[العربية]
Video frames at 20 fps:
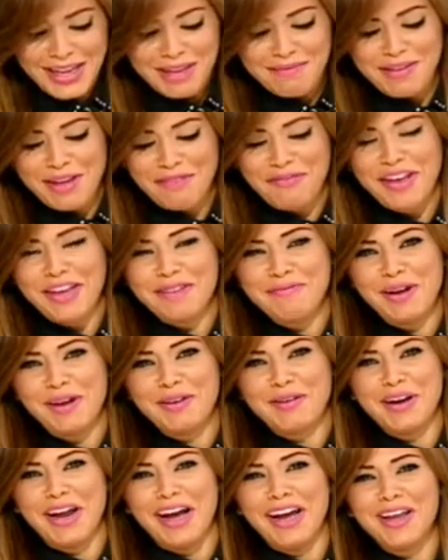كافيين
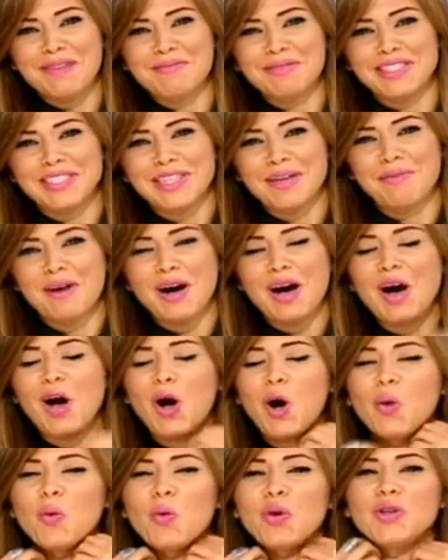معكم عالم
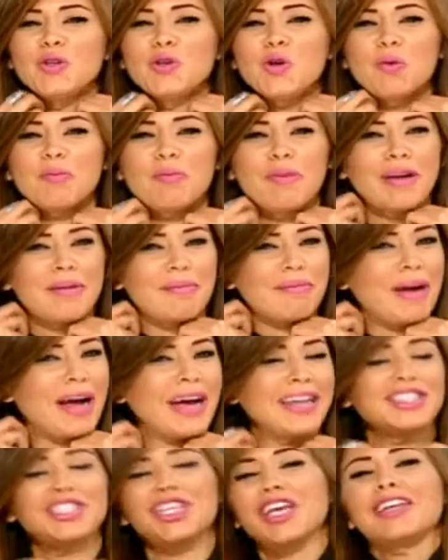الصباح واليوم
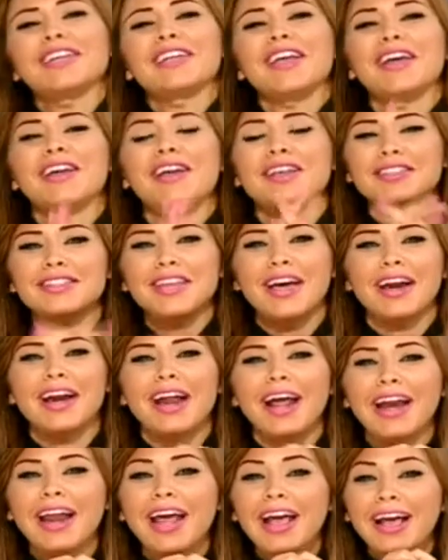مع جين
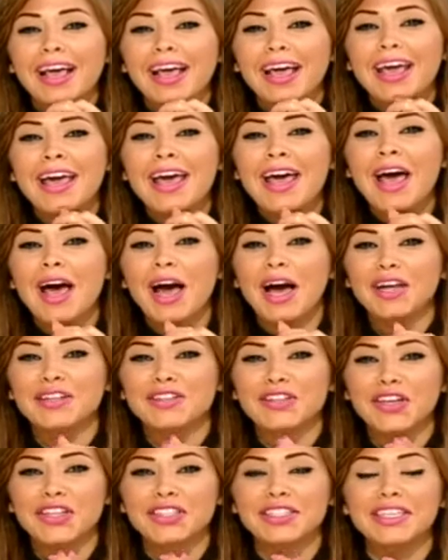نصار رح نحكي
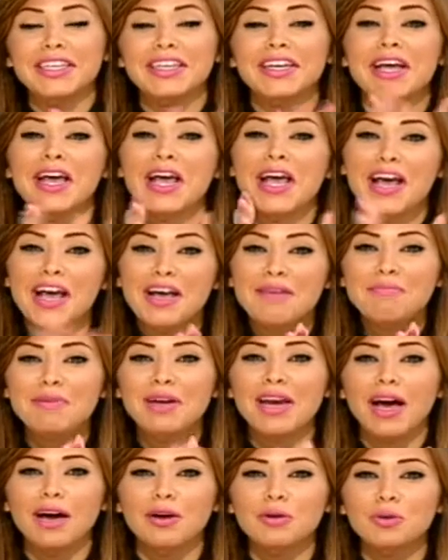عن تحضير
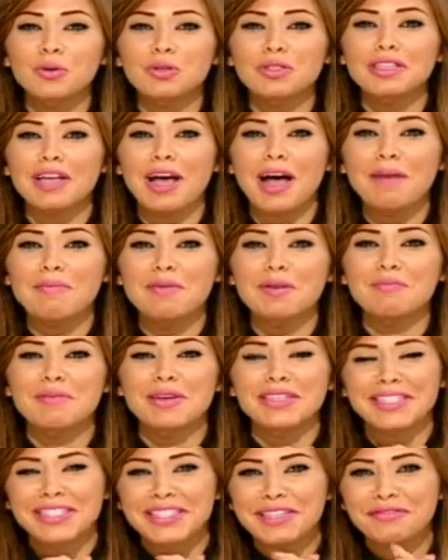ام العروس قبل
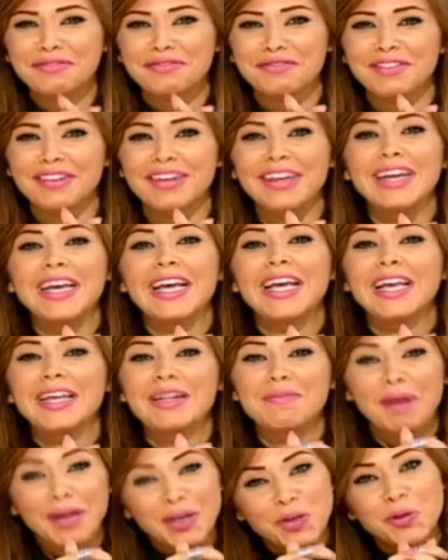ما تزف
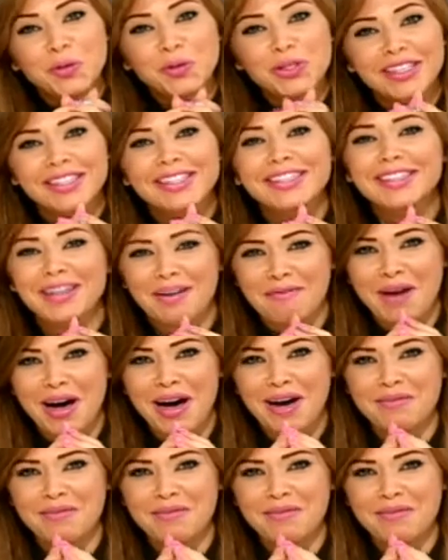البنوت تبعها